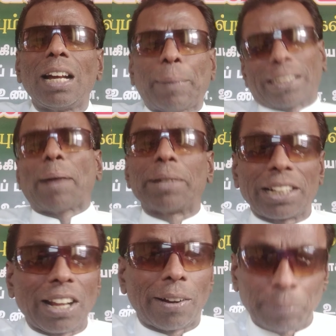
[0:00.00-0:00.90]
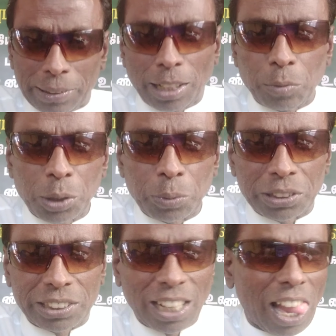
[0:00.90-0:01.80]
பேசாமல் இருங்க சொல்லிட்டாங்க பிரச்சனை முடிஞ்சு
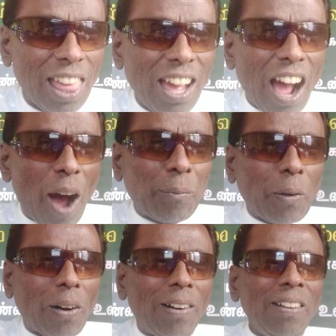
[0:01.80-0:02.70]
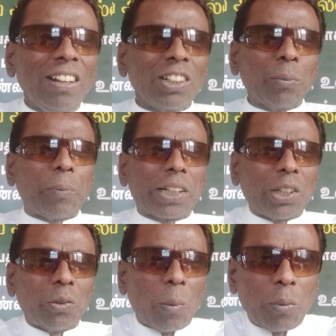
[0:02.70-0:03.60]
போச்சு அப்போது
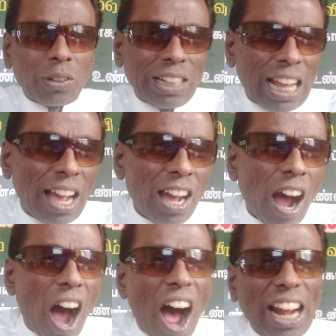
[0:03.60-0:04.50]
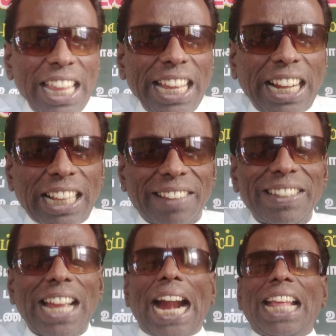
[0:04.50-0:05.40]
முப்பத்தி ஒம்போதில் ஆலய
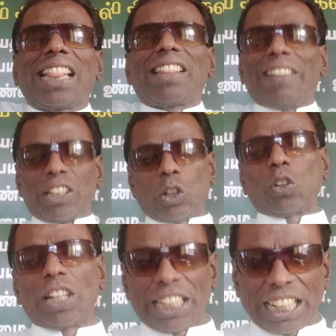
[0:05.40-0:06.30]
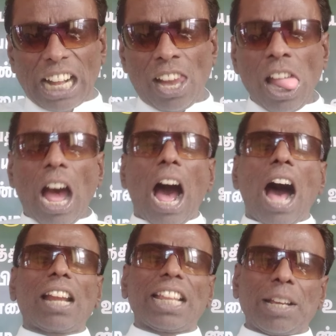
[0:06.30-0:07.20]
கதவை அடைத்து வைத்தனர்
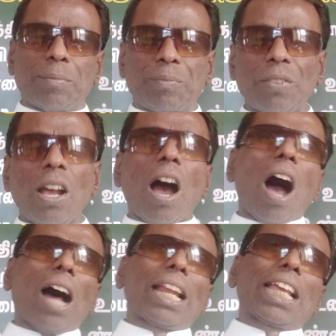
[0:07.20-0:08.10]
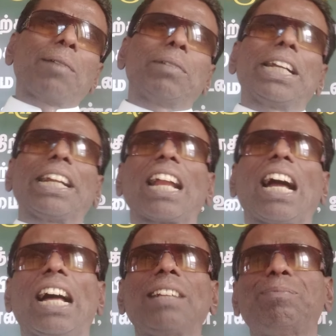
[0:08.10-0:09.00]
ஆலயம் ஆலயம்
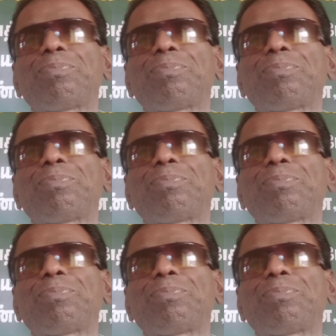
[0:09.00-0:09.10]
என்றால்